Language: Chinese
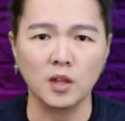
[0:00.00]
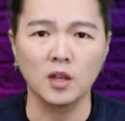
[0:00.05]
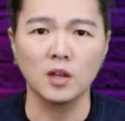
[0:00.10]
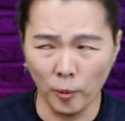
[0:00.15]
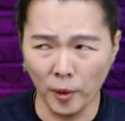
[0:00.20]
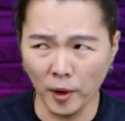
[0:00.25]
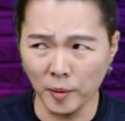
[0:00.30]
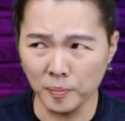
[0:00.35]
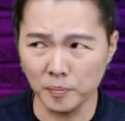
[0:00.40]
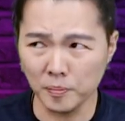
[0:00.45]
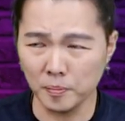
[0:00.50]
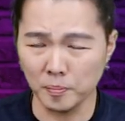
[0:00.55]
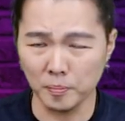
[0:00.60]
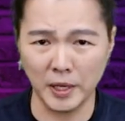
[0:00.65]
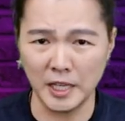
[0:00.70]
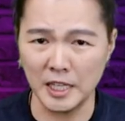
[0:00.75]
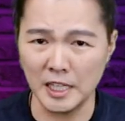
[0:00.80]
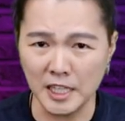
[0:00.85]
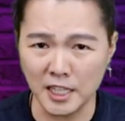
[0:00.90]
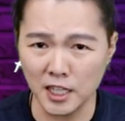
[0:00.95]
我们
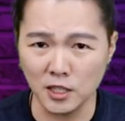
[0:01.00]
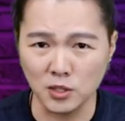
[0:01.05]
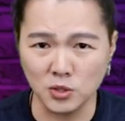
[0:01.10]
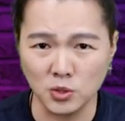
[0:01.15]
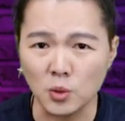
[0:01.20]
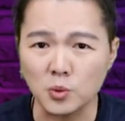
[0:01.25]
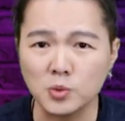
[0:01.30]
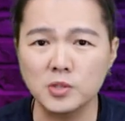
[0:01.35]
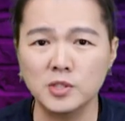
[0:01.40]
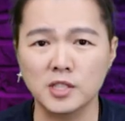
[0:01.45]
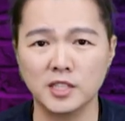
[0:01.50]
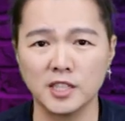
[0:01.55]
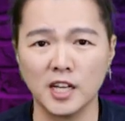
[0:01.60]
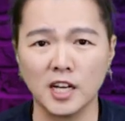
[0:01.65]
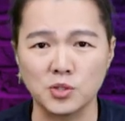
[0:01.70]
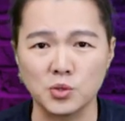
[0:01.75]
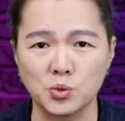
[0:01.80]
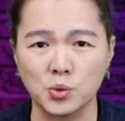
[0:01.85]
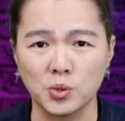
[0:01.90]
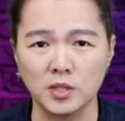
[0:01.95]
每一个人都是这个
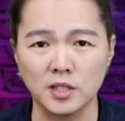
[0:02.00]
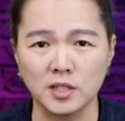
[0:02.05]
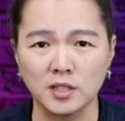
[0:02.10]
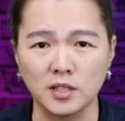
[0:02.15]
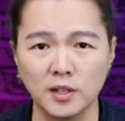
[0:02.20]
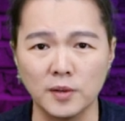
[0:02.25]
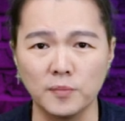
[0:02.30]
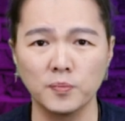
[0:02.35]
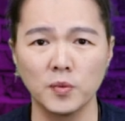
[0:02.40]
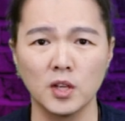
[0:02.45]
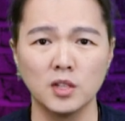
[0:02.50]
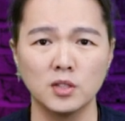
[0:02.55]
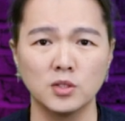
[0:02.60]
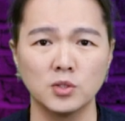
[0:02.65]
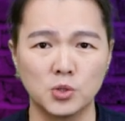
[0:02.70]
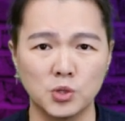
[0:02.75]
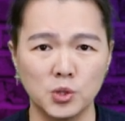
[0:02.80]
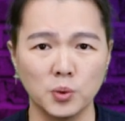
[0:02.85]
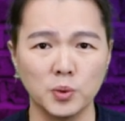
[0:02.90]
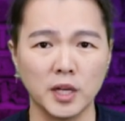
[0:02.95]
样子觉得的，
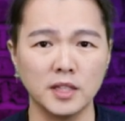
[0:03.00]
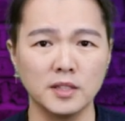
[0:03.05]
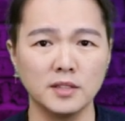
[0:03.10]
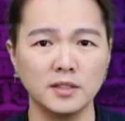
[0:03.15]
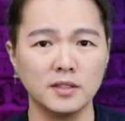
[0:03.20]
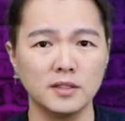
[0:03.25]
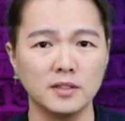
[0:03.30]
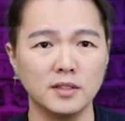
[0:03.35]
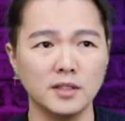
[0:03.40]
就连